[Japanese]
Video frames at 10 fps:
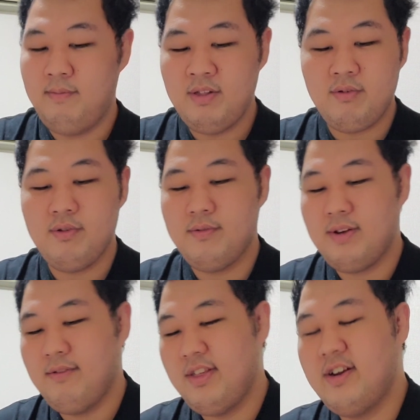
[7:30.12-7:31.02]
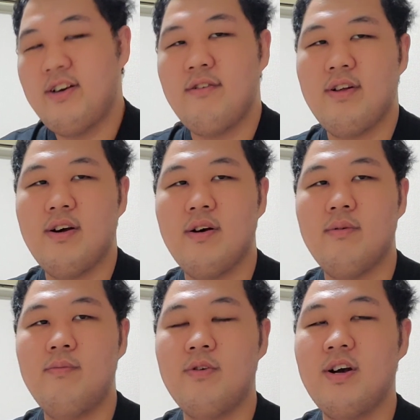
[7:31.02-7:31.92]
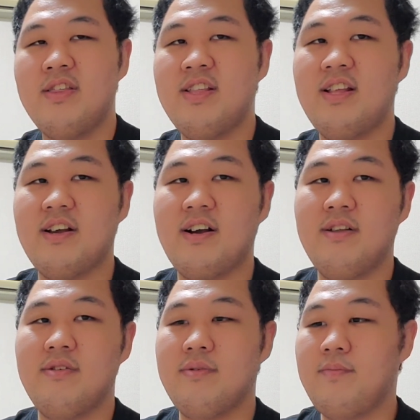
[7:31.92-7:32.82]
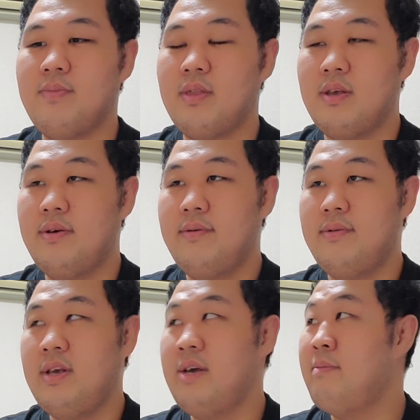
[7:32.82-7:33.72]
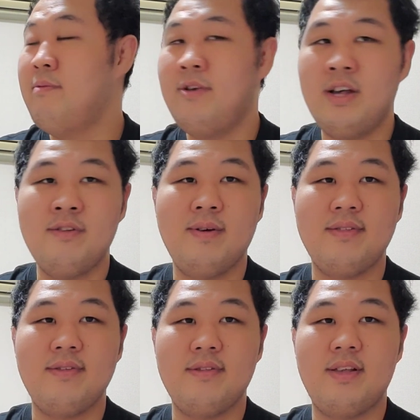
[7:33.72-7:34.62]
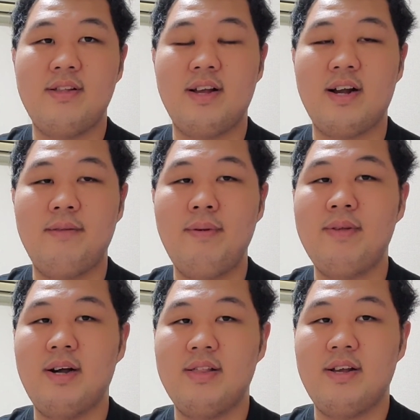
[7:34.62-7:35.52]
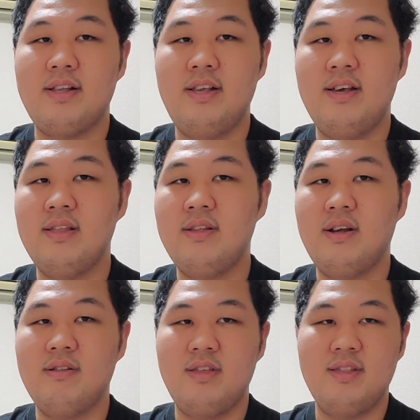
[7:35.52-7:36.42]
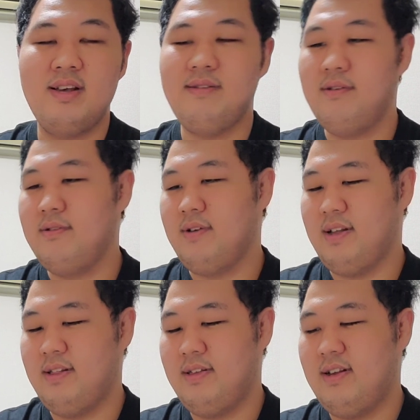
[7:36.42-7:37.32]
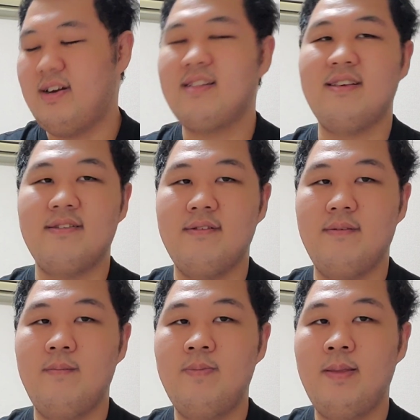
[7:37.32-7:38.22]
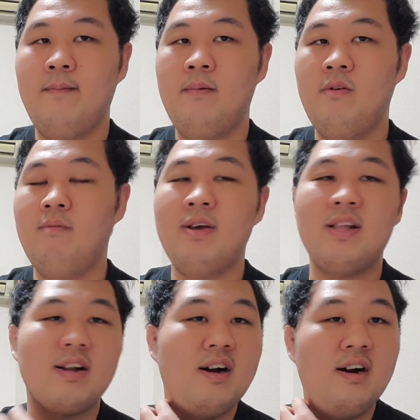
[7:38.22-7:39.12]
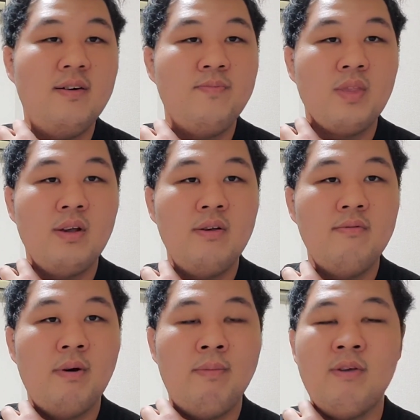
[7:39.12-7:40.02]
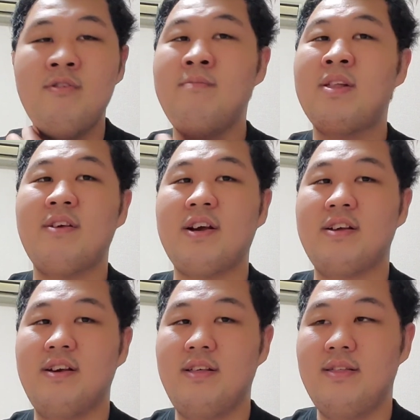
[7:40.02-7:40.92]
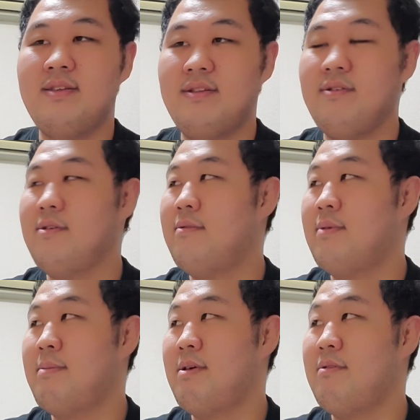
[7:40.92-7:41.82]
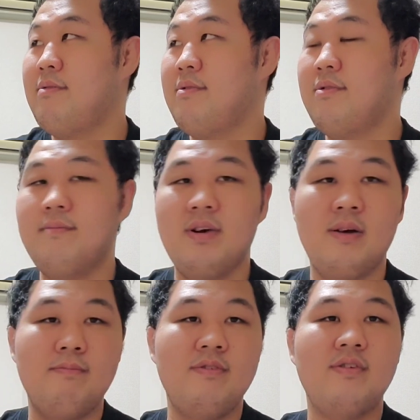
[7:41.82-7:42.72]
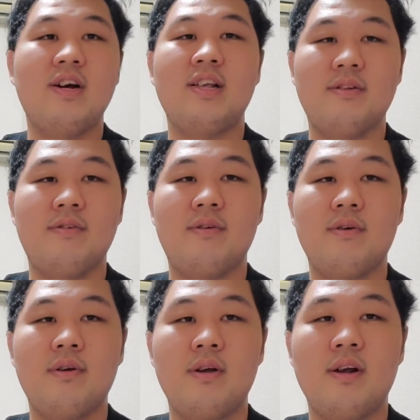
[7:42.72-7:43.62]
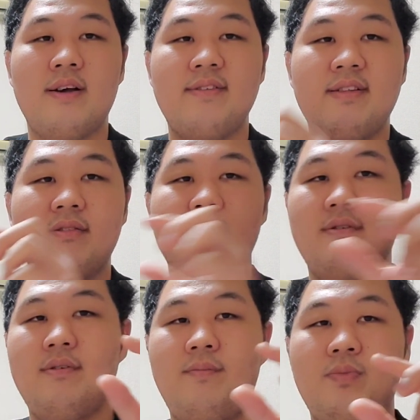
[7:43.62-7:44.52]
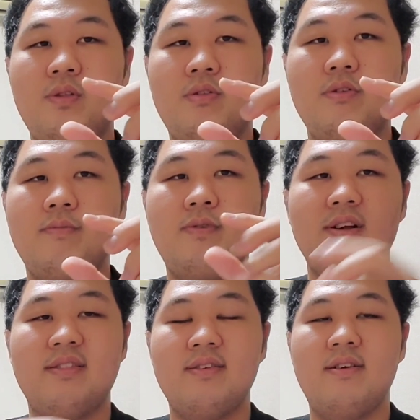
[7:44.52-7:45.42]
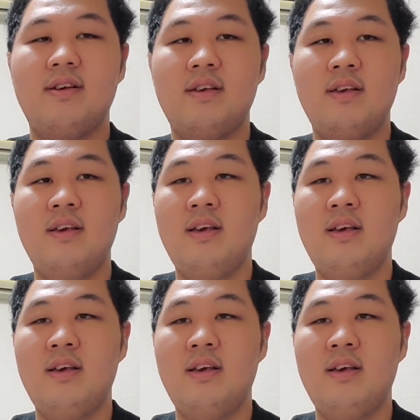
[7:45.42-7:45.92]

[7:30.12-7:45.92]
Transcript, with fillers: 今の子供多分知らないやろな。昔ってなんかあの、ゲームボーイアドバンスって言って、なんか今みたいにあんな DS のあの小さいソフトとかじゃなかったんですよ。ほんまになんか、ファミコンまではいかないですけど、ファミコンのほんま半分ぐらいのカセット、ちょっと分厚い、